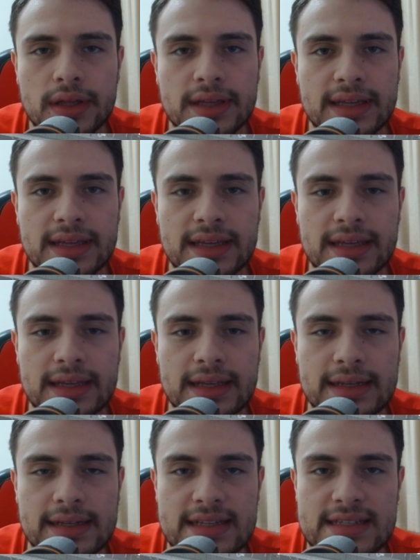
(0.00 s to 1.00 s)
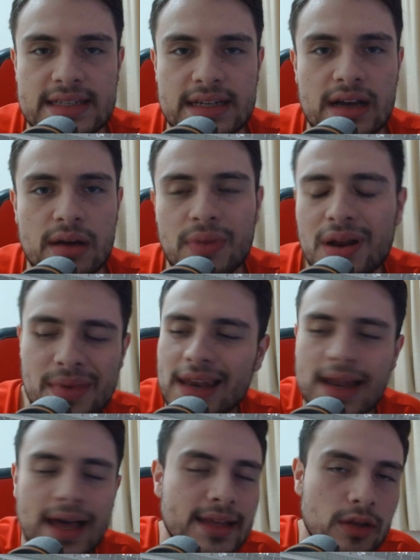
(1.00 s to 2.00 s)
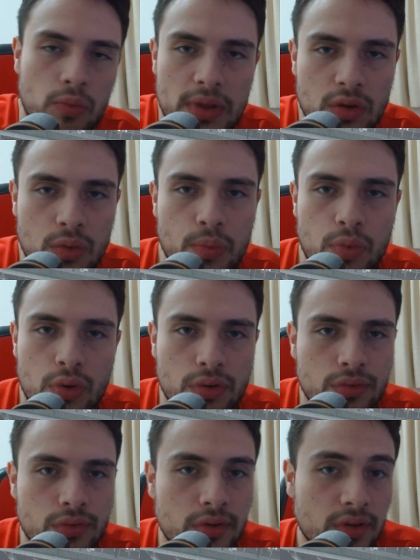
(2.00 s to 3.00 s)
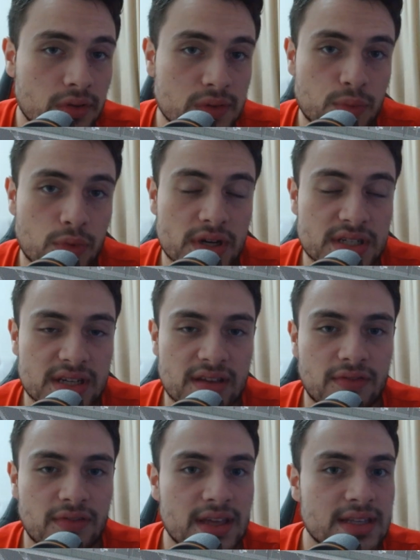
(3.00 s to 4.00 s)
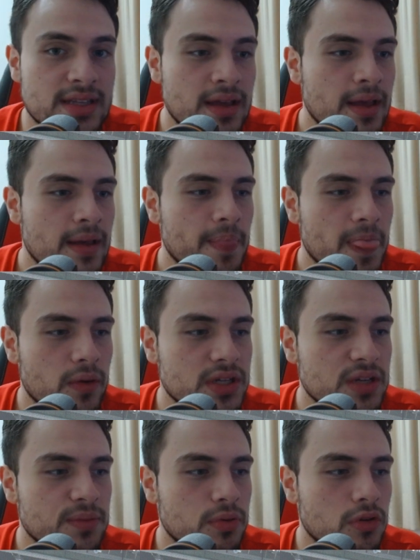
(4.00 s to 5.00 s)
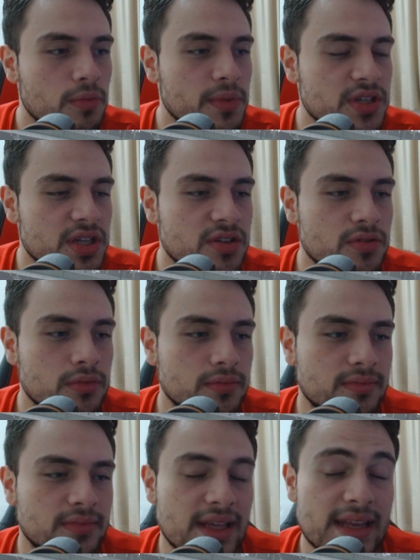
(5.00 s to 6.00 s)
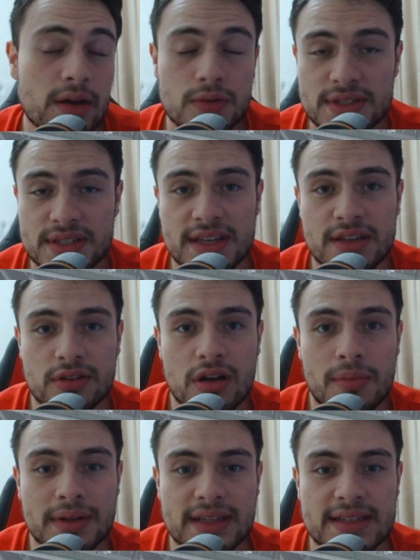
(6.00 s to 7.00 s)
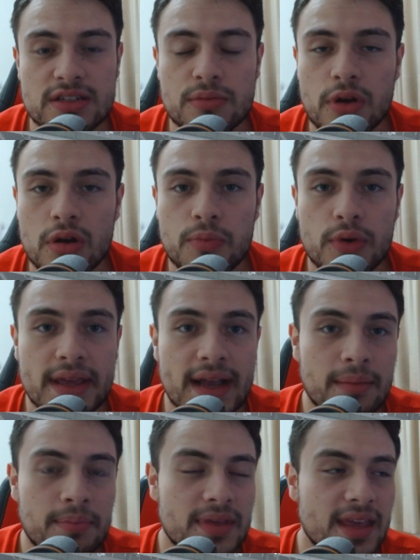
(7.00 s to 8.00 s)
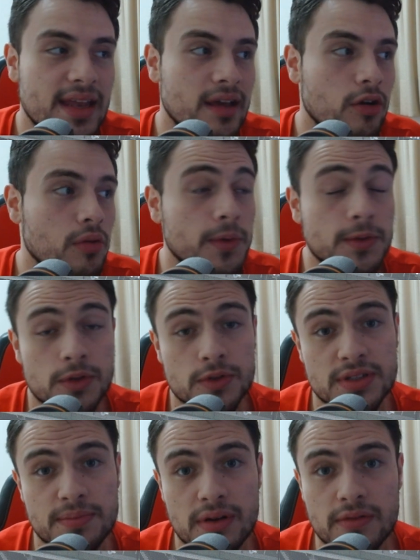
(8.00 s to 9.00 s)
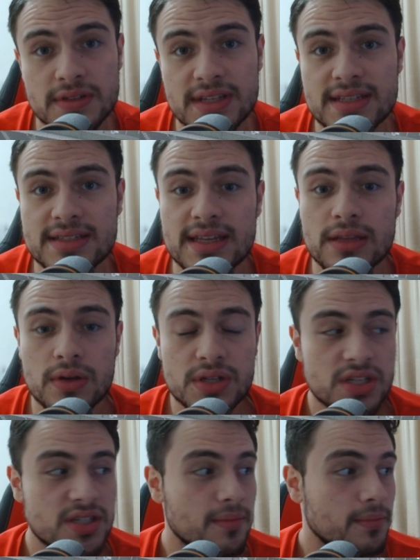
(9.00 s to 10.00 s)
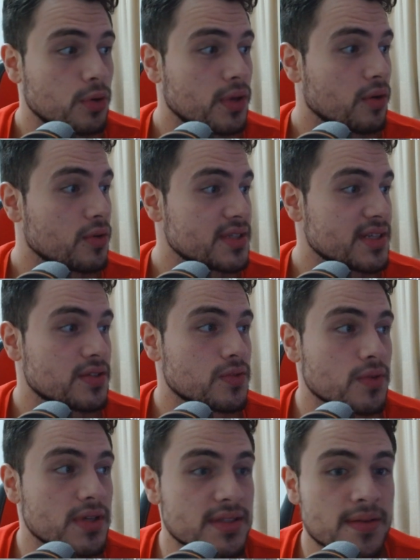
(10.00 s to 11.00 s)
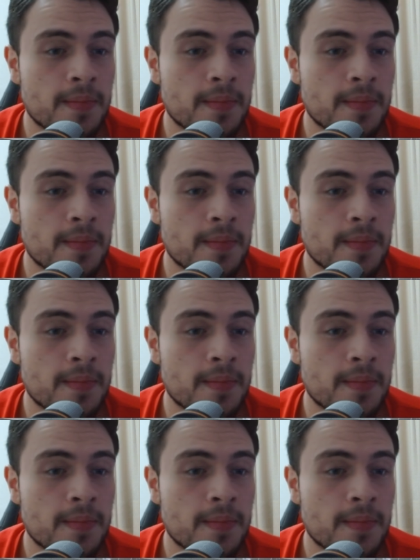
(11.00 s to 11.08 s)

é, nessa marmelada do Pedro Porro todo que o esporte aqui fez. Eu acho que provavelmente a gente teria conseguido dar uma atenção maior pro Rincapié, né? Como eu trouxe para vocês cedo, a gente abriu negociações